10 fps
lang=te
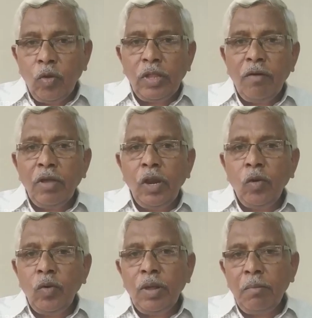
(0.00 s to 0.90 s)

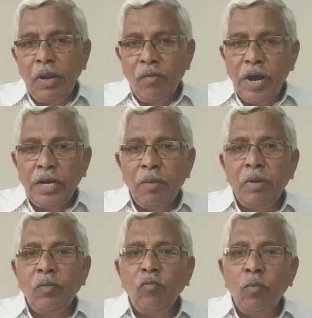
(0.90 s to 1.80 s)
గోదావరిలో కూడా మన వాటా
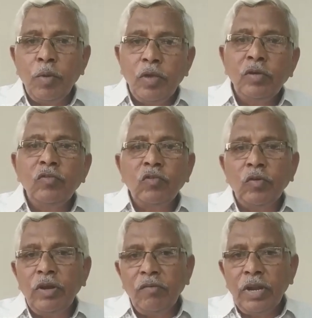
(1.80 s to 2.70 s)
మనం
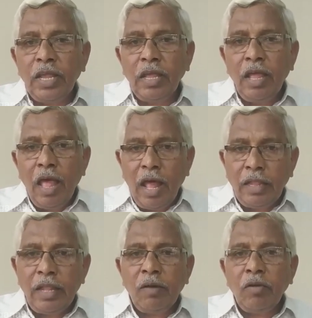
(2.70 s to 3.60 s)
ఉపయోగించుకుంటామని
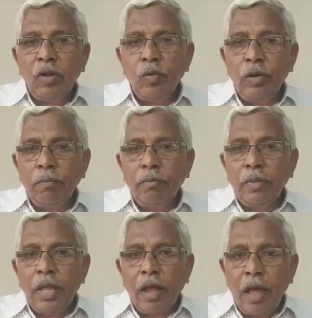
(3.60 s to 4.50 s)
అందరం అనుకున్నాం
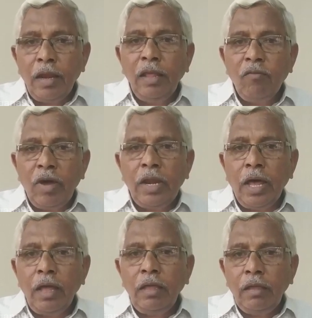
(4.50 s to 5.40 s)
కానీ ఇవాళ